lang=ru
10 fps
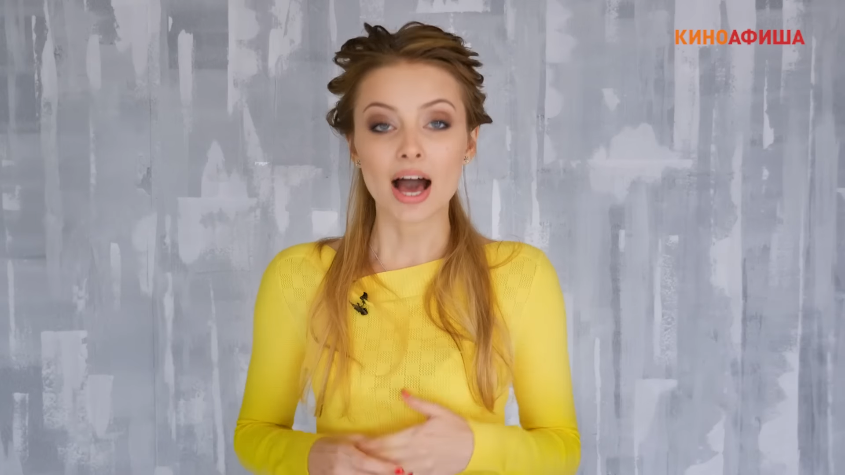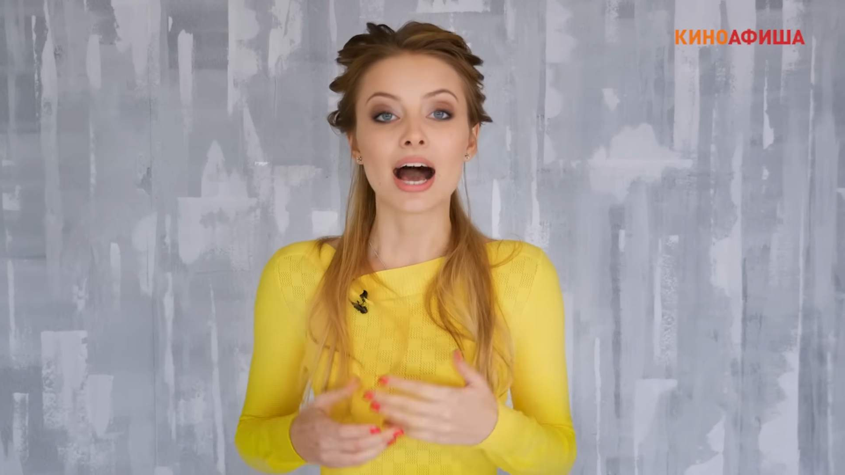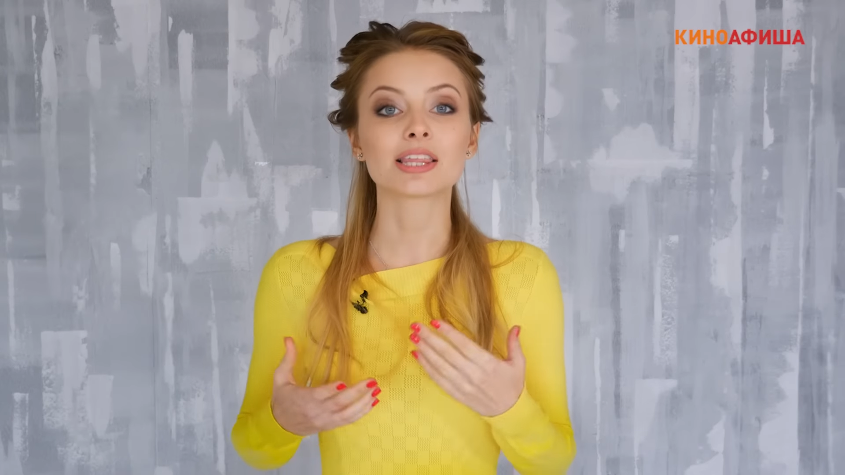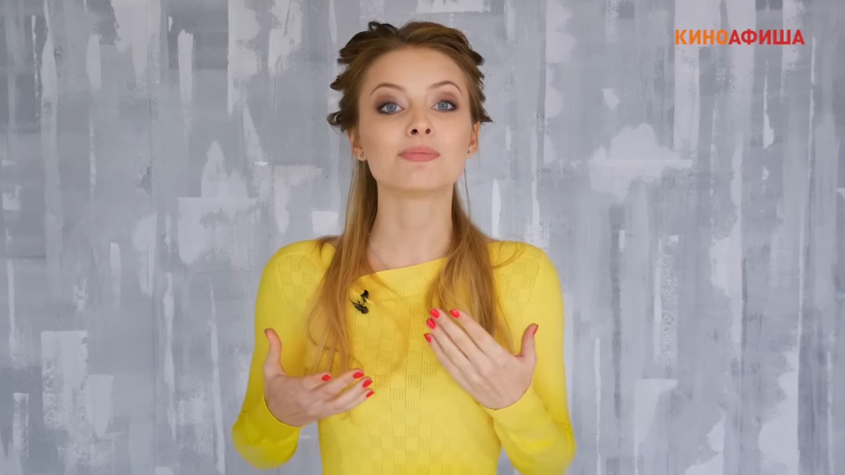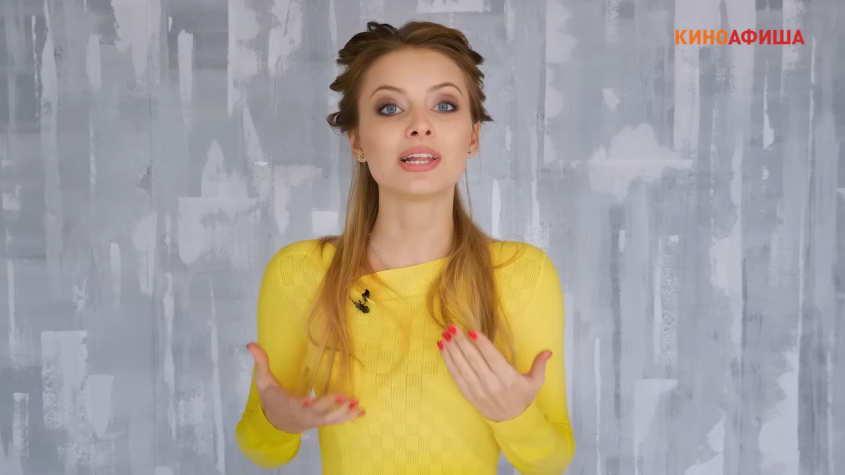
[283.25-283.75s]

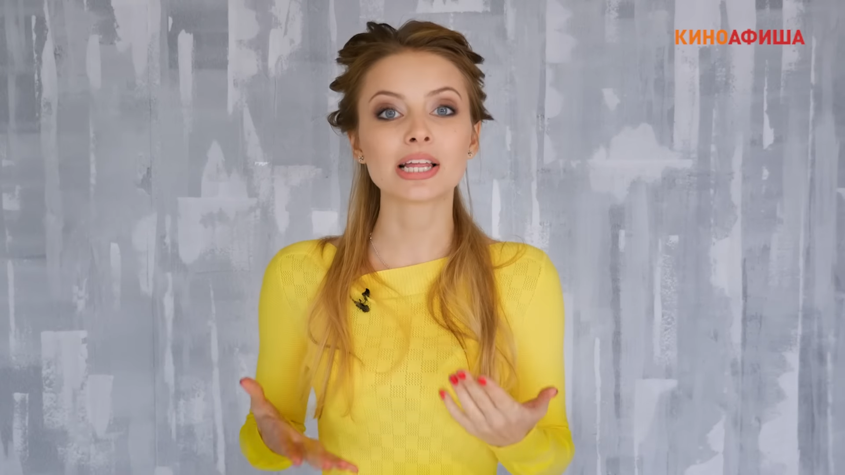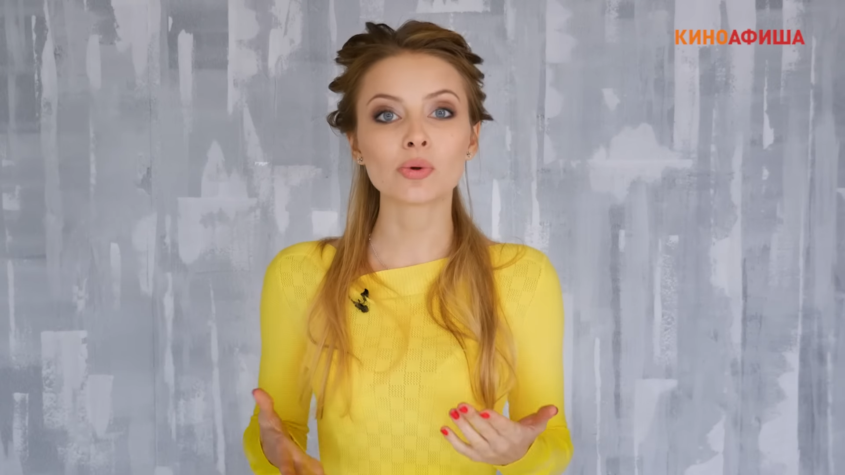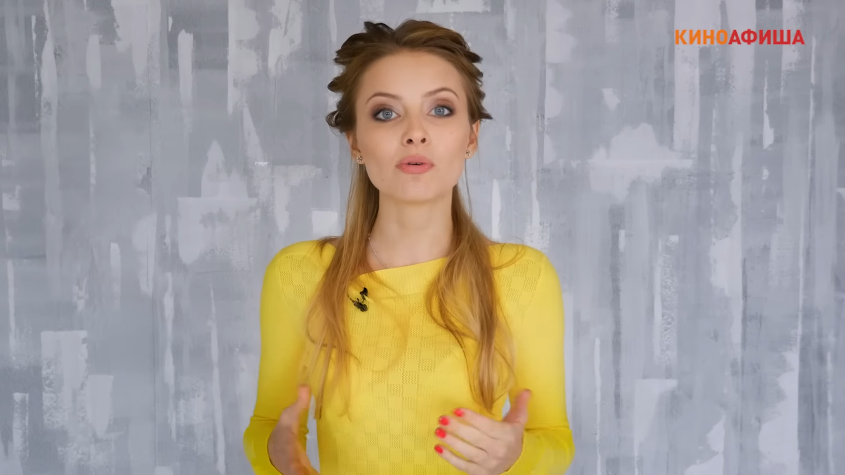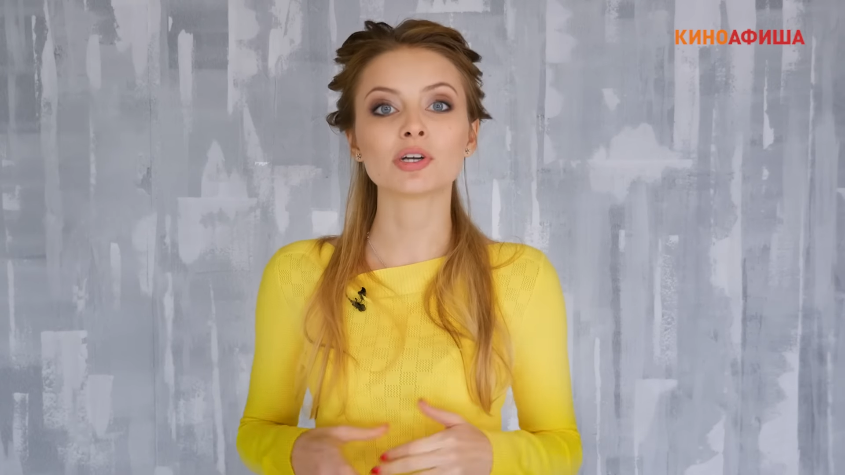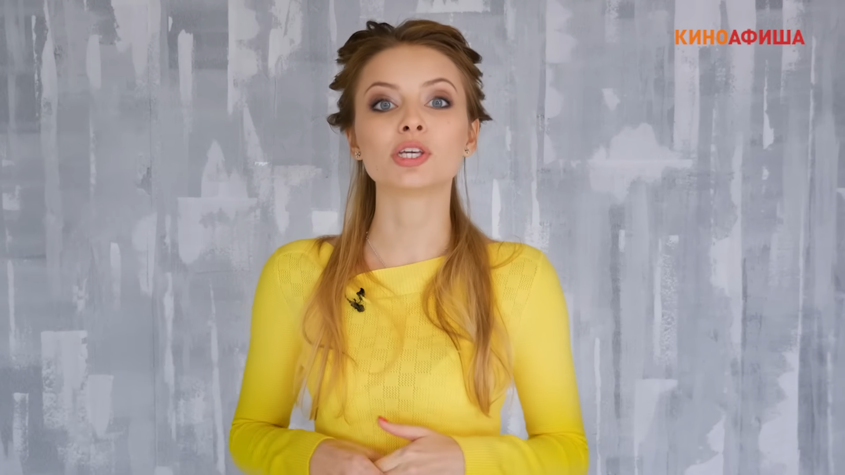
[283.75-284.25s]
От
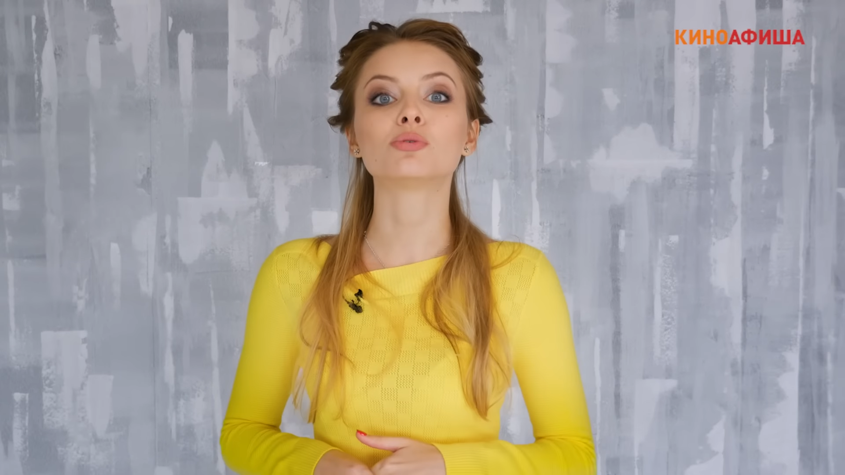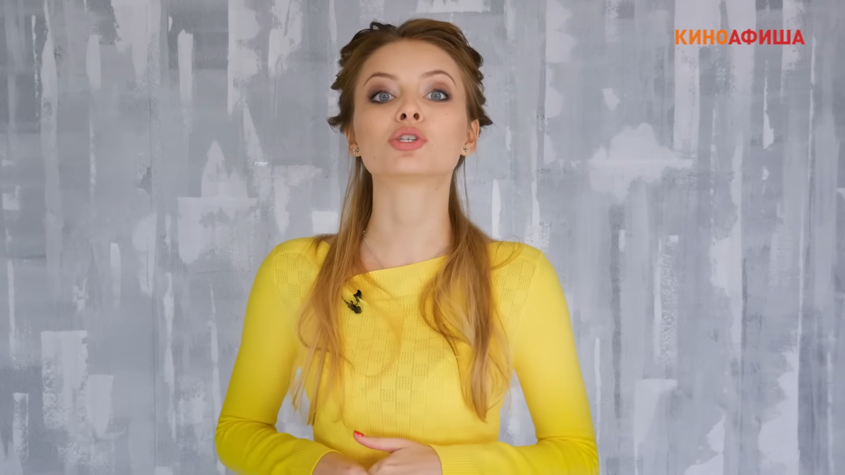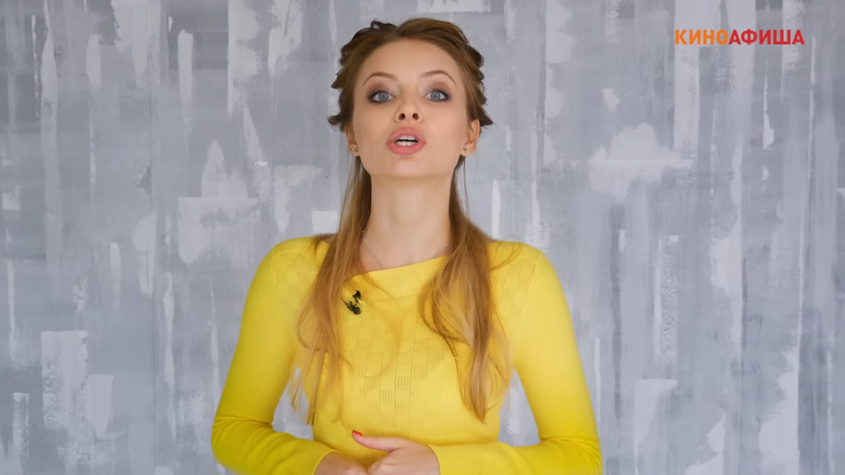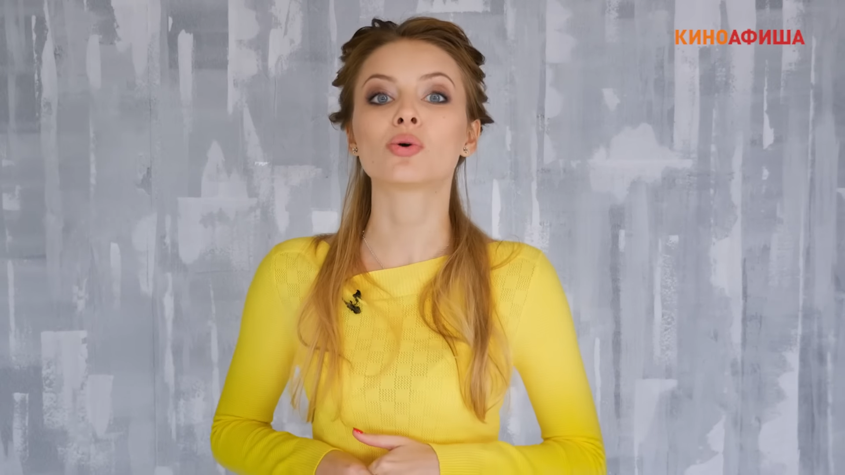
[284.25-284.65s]
молодого и уже